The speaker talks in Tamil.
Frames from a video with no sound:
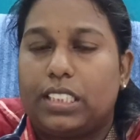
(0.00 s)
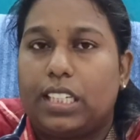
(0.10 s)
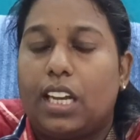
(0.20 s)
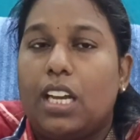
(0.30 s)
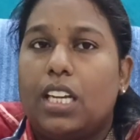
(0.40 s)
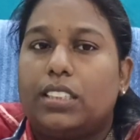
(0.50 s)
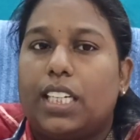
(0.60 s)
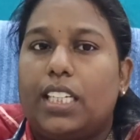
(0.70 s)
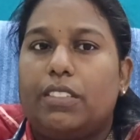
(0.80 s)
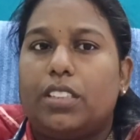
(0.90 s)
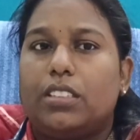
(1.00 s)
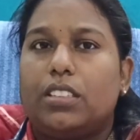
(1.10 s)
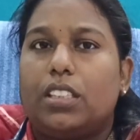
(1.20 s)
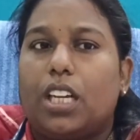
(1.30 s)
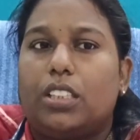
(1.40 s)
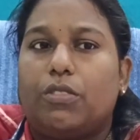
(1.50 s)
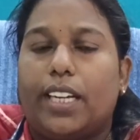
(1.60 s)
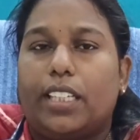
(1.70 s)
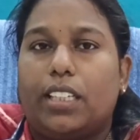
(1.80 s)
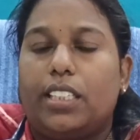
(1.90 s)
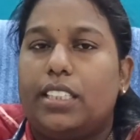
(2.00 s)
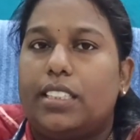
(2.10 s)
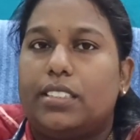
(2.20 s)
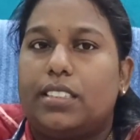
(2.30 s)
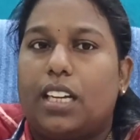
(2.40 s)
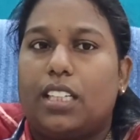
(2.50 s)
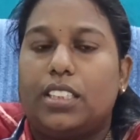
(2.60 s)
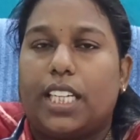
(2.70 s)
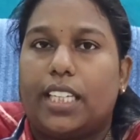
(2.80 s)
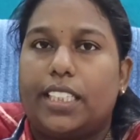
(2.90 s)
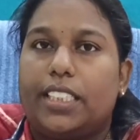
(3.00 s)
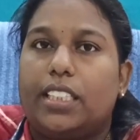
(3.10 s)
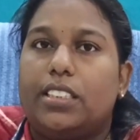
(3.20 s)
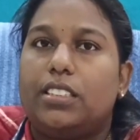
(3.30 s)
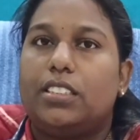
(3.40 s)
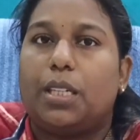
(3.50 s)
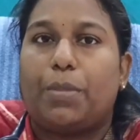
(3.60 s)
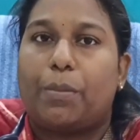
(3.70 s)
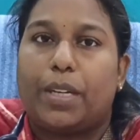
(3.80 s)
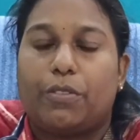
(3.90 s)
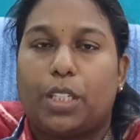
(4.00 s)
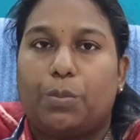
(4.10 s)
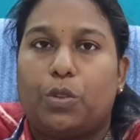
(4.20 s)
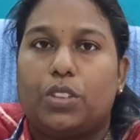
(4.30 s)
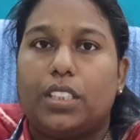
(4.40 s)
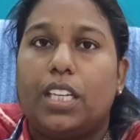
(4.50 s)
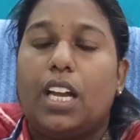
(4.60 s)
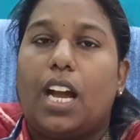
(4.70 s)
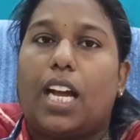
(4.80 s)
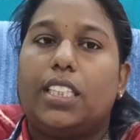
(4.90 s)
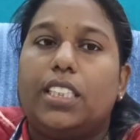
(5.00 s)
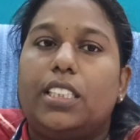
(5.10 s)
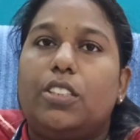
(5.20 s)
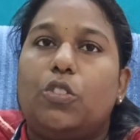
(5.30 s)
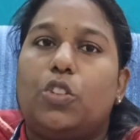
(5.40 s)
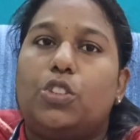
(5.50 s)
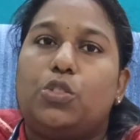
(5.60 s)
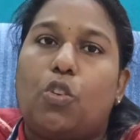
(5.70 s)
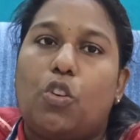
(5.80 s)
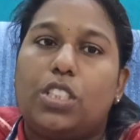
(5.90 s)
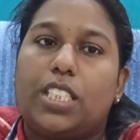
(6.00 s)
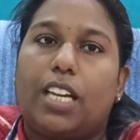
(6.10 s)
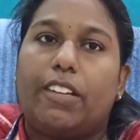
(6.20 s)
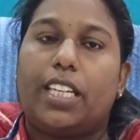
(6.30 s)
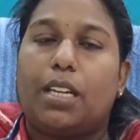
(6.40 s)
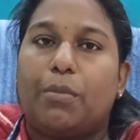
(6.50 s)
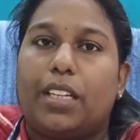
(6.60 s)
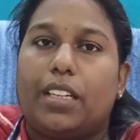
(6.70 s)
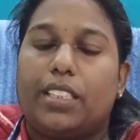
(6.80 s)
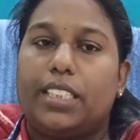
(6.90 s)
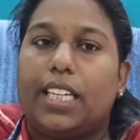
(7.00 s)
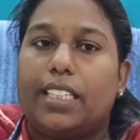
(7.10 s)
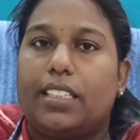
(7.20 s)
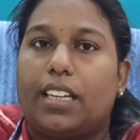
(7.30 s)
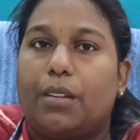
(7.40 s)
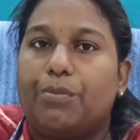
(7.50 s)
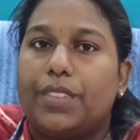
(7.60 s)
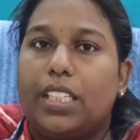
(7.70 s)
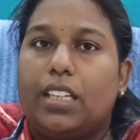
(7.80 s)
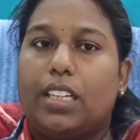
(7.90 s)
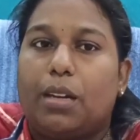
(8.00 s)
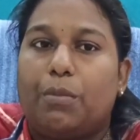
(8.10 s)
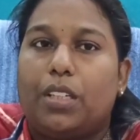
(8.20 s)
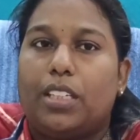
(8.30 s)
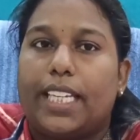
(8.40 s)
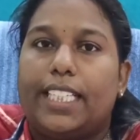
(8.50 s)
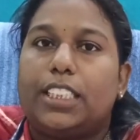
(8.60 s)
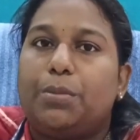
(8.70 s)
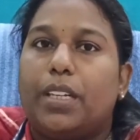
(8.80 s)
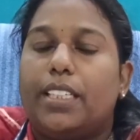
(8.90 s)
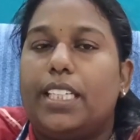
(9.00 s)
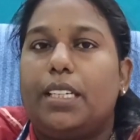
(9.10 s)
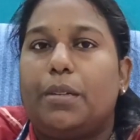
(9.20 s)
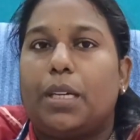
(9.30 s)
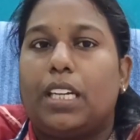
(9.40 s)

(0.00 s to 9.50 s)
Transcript: சரிங்களா சளி வந்து அது வைரல் இல்னஸ் தான் அது யார்கிட்டயாவது இருந்து தான் பாப்பாவுக்கு வரப்போகுது அதுக்கு ஒரு சோர்ஸ் தான் வேணால் நம்ம இதாக இருக்கலாம் நம்ம நைடஸ் மாதிரி